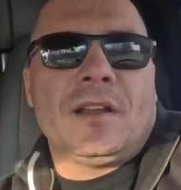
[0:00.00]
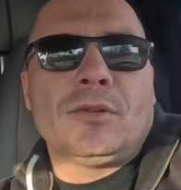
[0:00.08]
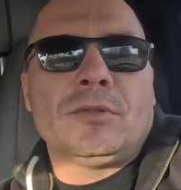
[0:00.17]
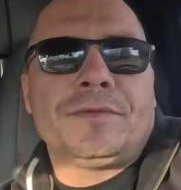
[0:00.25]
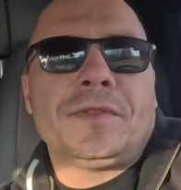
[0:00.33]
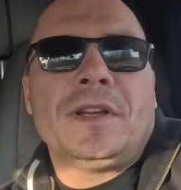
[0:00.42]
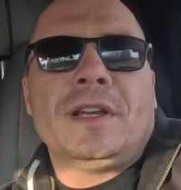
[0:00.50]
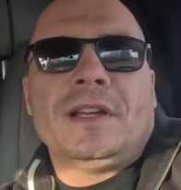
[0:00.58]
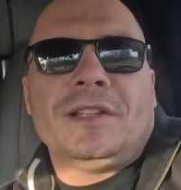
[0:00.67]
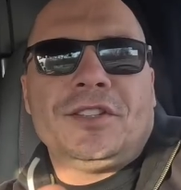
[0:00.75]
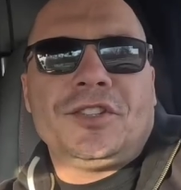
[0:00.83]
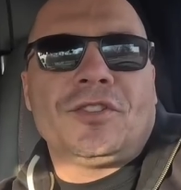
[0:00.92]
galonów,
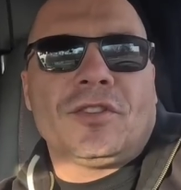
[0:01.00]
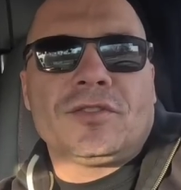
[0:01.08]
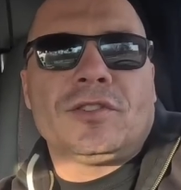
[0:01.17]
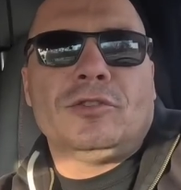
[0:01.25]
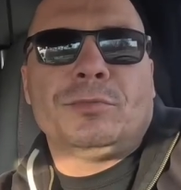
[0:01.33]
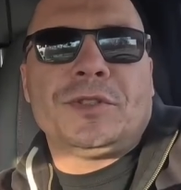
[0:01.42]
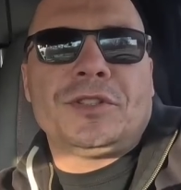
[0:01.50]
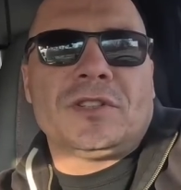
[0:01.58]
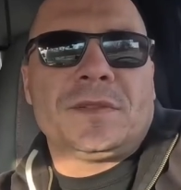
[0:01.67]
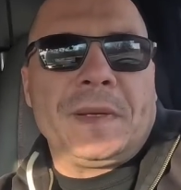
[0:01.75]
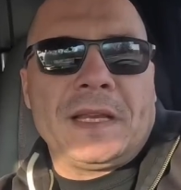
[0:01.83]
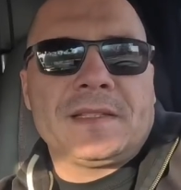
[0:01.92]
1000 lub
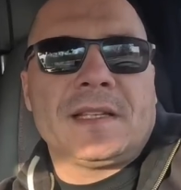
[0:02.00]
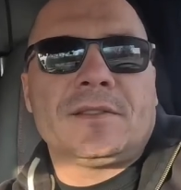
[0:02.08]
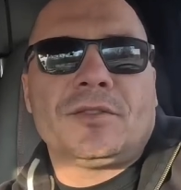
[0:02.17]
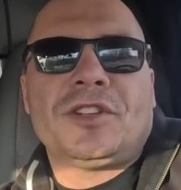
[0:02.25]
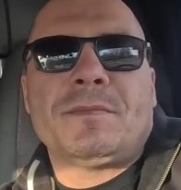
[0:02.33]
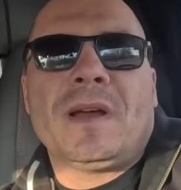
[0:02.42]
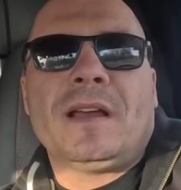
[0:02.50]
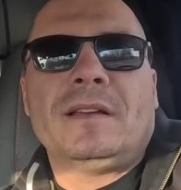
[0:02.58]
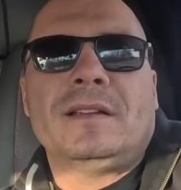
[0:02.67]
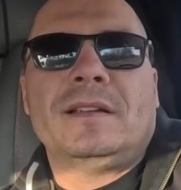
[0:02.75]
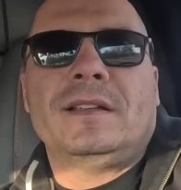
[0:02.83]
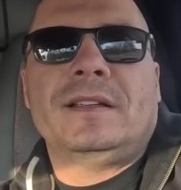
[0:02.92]
1500, to się ma
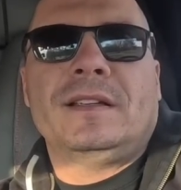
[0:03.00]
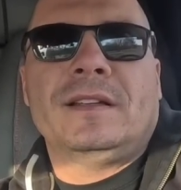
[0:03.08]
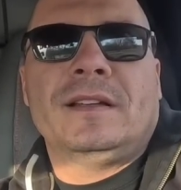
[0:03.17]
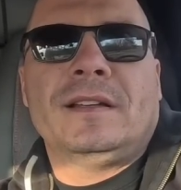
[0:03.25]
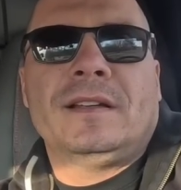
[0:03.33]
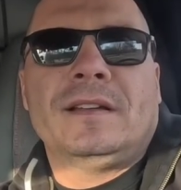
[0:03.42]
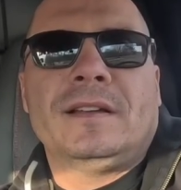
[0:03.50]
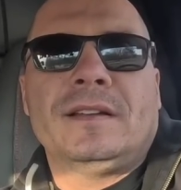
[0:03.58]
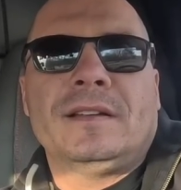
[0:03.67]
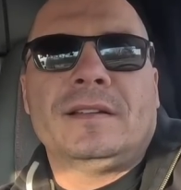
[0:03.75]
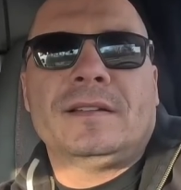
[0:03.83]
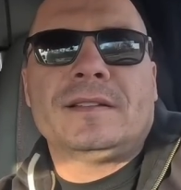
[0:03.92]

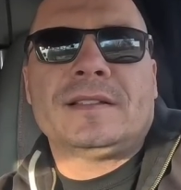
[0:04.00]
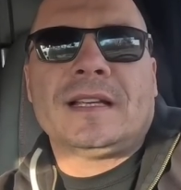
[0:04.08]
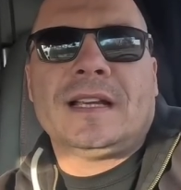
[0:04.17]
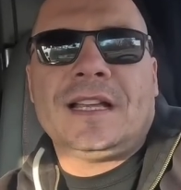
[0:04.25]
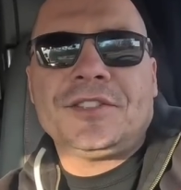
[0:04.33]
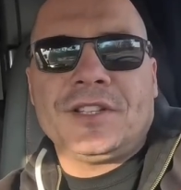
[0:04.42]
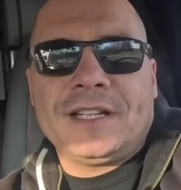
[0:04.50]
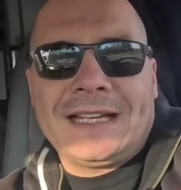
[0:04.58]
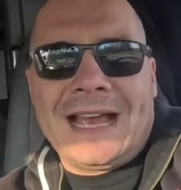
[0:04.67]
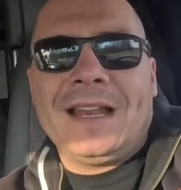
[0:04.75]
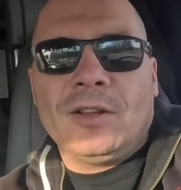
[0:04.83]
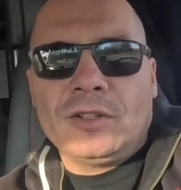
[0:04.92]
e, za każdy
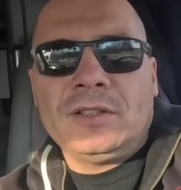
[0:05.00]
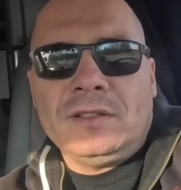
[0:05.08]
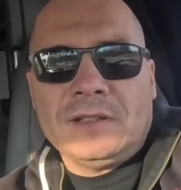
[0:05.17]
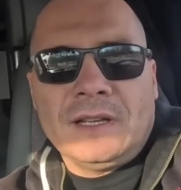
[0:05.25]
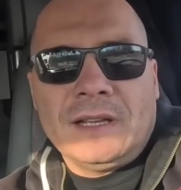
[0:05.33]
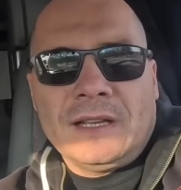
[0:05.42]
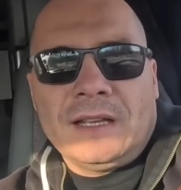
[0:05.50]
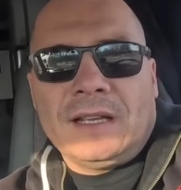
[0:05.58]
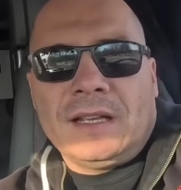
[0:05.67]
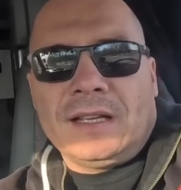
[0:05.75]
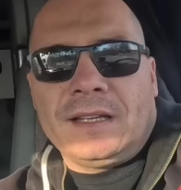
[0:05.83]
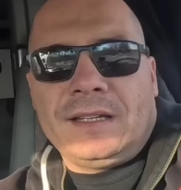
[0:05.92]
galon
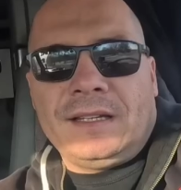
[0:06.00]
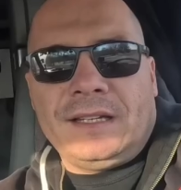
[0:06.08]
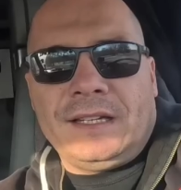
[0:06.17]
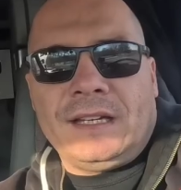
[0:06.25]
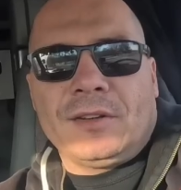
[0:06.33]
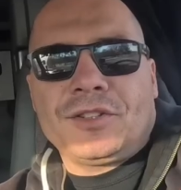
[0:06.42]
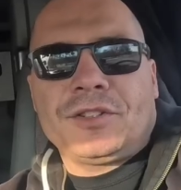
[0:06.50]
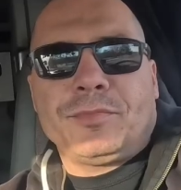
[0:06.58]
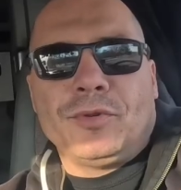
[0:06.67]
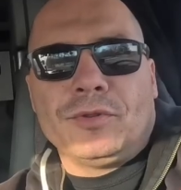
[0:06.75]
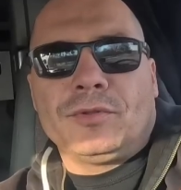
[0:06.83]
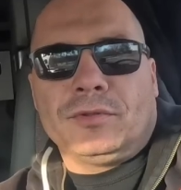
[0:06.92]
ilość
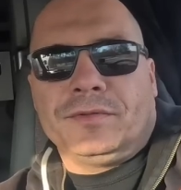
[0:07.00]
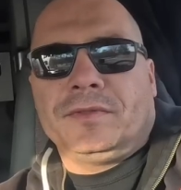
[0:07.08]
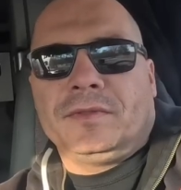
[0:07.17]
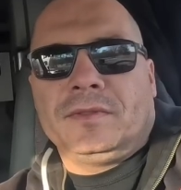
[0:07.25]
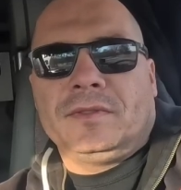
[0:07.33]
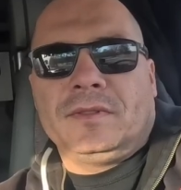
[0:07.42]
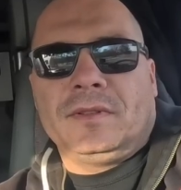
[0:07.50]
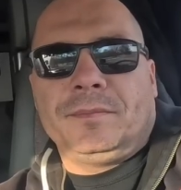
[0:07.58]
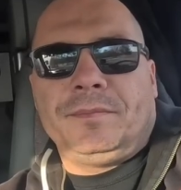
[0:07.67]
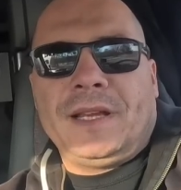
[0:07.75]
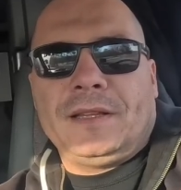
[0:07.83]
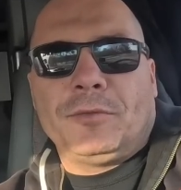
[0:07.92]
punktów.
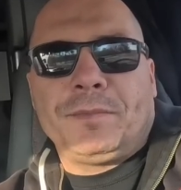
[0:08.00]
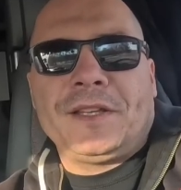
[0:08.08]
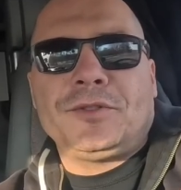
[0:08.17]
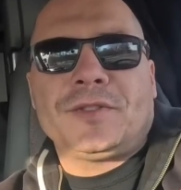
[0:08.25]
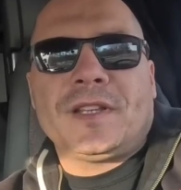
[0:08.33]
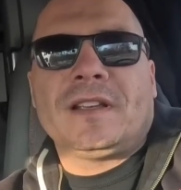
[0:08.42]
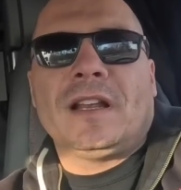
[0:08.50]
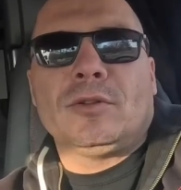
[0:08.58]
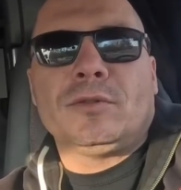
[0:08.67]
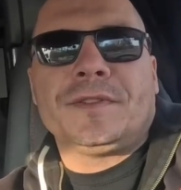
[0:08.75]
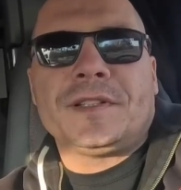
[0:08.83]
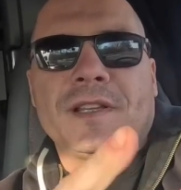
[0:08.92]
Do 500
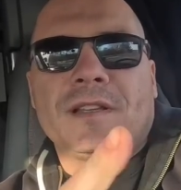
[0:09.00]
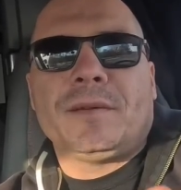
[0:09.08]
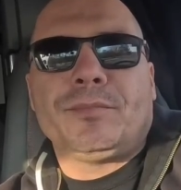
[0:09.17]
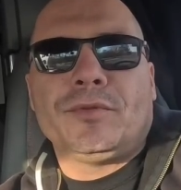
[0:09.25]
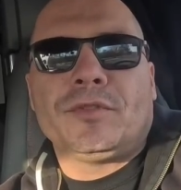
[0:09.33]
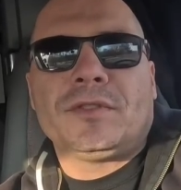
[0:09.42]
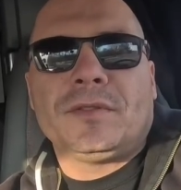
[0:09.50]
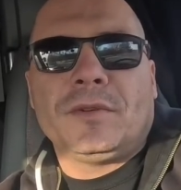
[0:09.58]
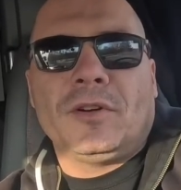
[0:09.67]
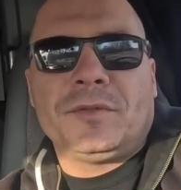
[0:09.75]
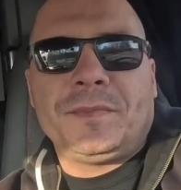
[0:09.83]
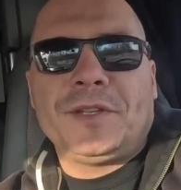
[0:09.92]
galonów jest jeden punkt,
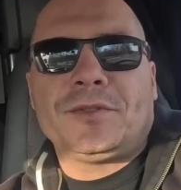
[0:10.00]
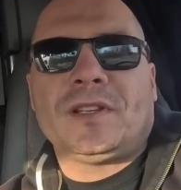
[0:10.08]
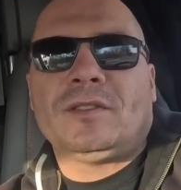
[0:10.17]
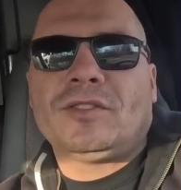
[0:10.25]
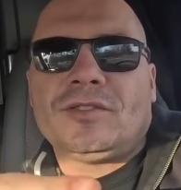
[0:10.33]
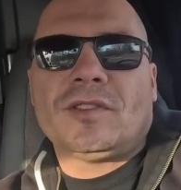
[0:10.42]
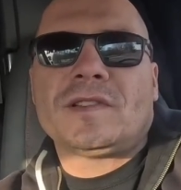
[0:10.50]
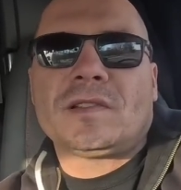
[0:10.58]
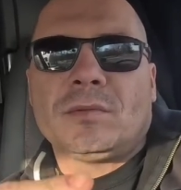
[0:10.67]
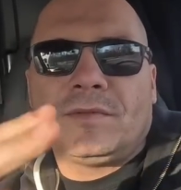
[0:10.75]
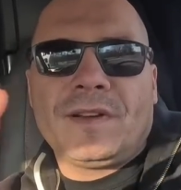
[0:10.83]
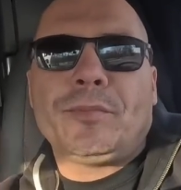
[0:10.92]
od 500 do 1000
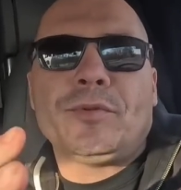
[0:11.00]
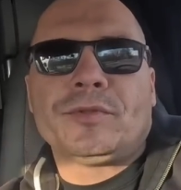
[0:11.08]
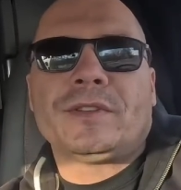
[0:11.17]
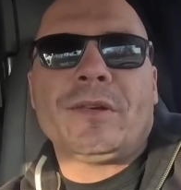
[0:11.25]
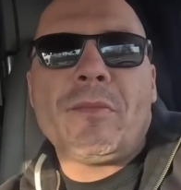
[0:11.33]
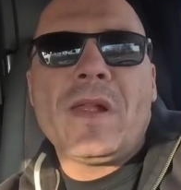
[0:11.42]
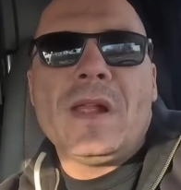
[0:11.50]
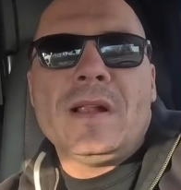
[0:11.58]
są dwa punkty,